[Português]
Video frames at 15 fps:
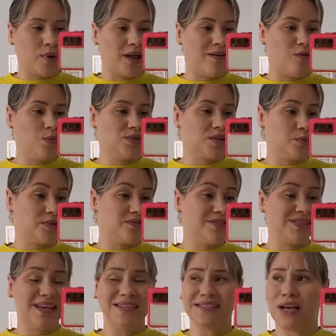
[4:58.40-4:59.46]
por lá, vou mostrando pra
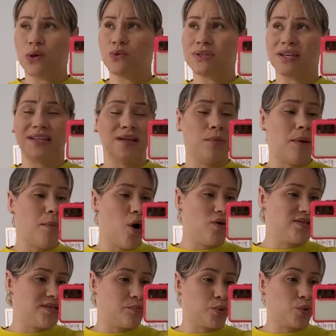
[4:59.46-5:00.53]
vocês. E a luz aqui tá uma
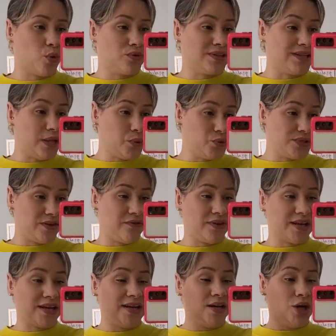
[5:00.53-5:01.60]
bosta por conta da luz que
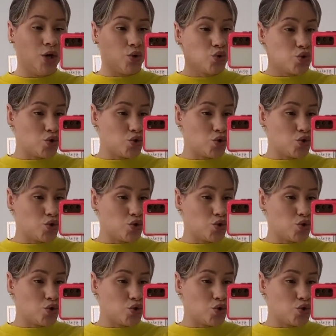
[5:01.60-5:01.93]
fica do